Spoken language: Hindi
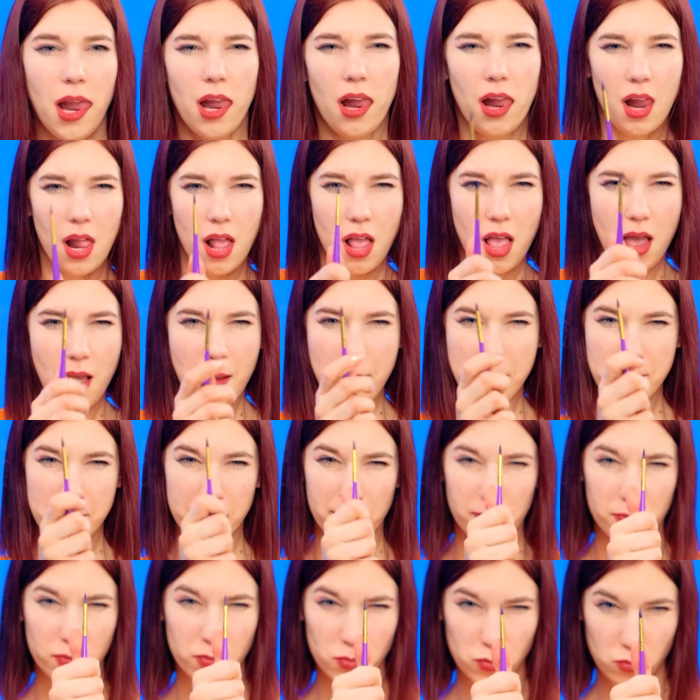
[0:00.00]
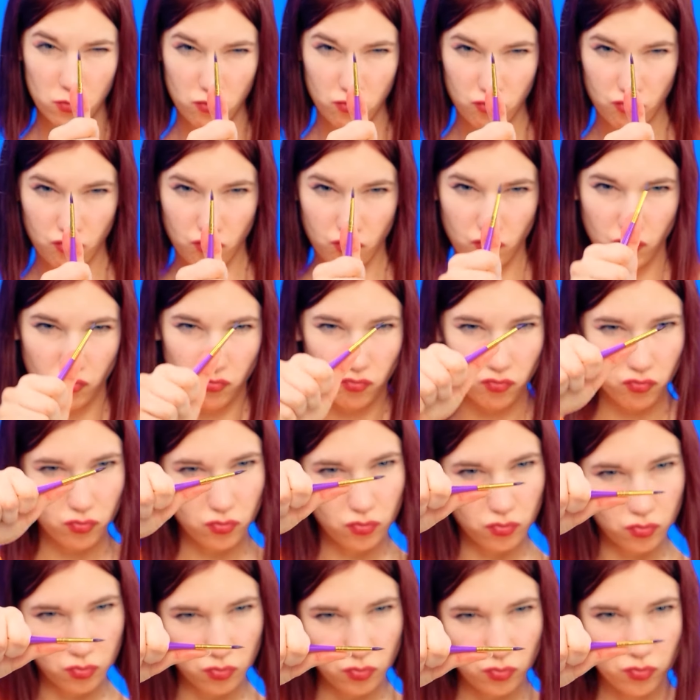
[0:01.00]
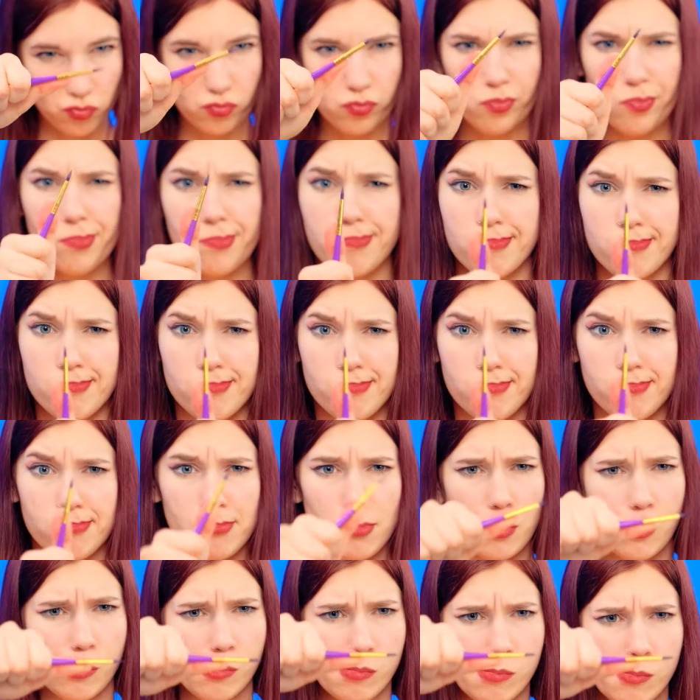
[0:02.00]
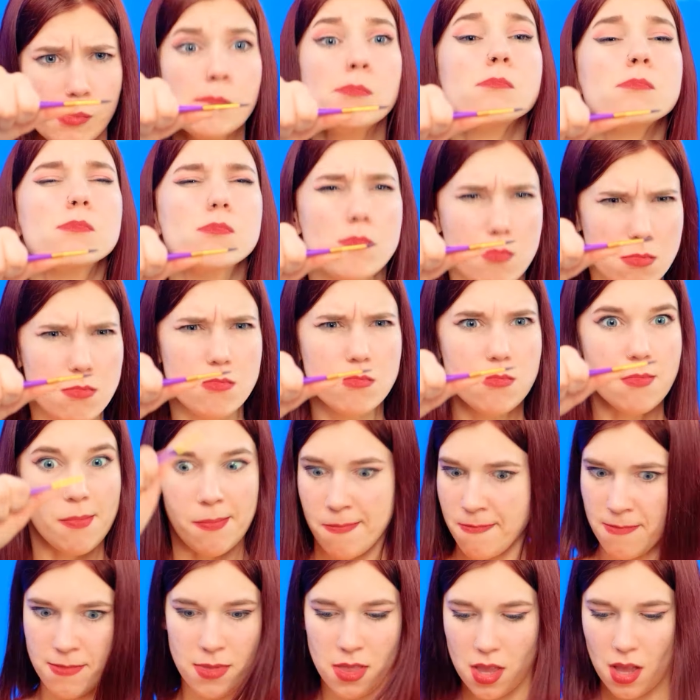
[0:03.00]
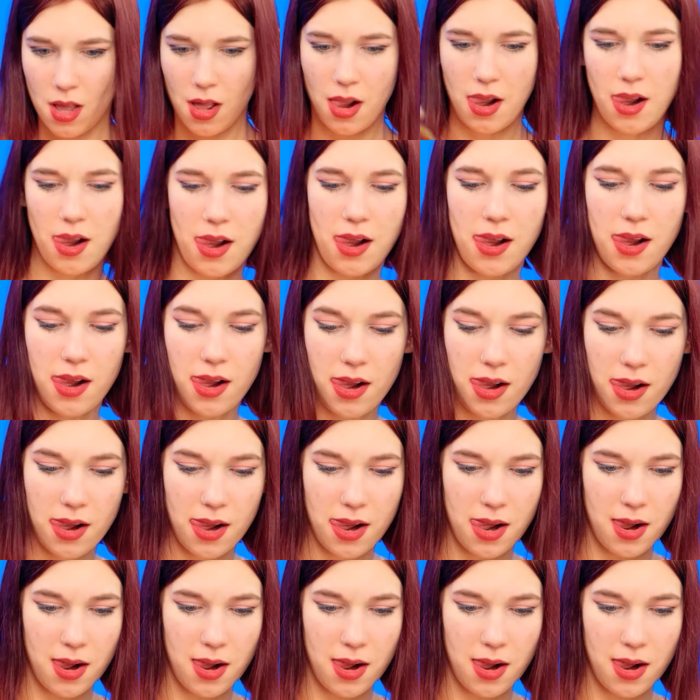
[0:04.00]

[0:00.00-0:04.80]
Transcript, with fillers: कुत्ते को कैसे ड्रॉ करूं? तो शुरू करने के लिए सभी मेजरमेंट्स ध्यान से लेने